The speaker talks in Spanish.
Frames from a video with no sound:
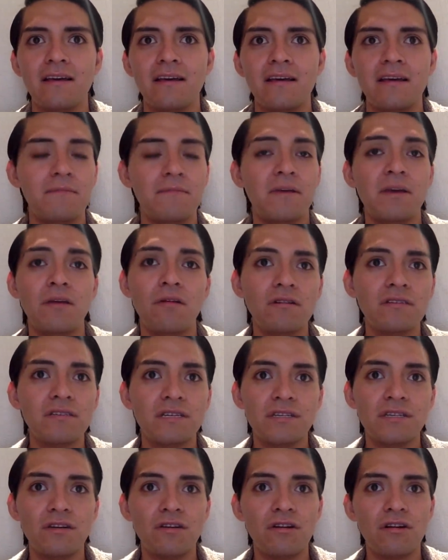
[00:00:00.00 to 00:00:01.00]
Y me dijo el
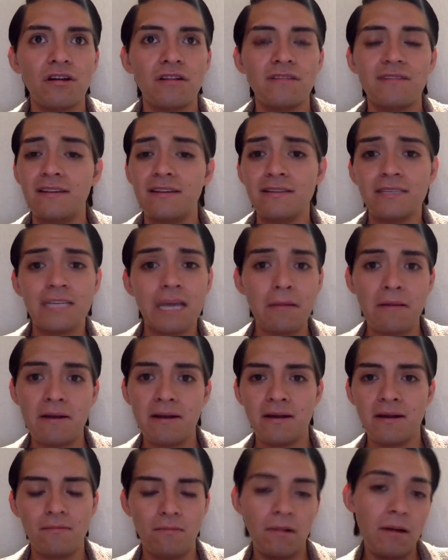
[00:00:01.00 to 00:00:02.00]
señor, tienes que
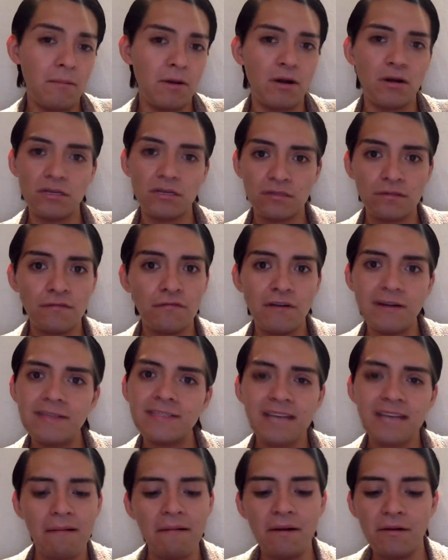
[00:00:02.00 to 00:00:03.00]
venir. Bueno, esto fue el
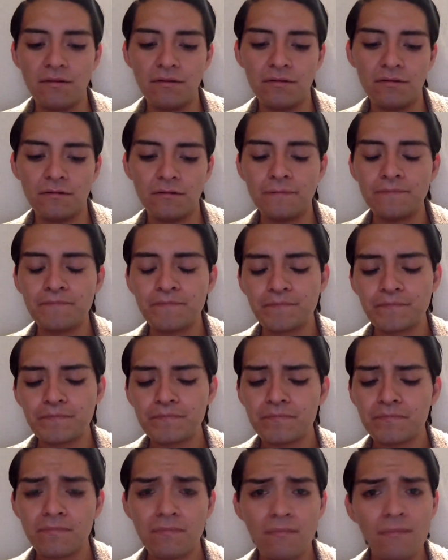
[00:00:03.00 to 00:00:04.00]
sábado, ¿no?
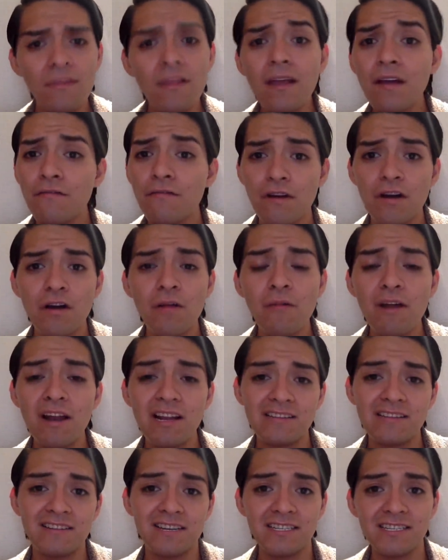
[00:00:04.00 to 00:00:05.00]
Fue como a
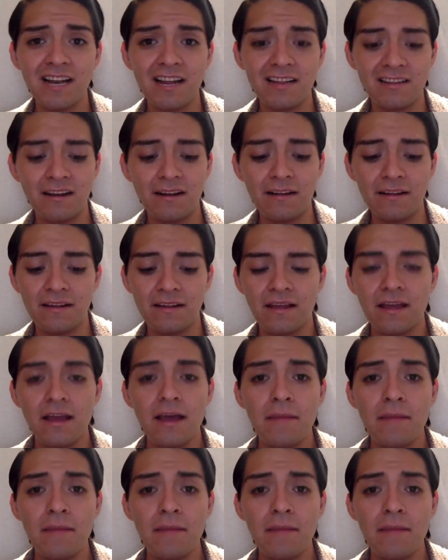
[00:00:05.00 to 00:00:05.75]
las 3 de la tarde.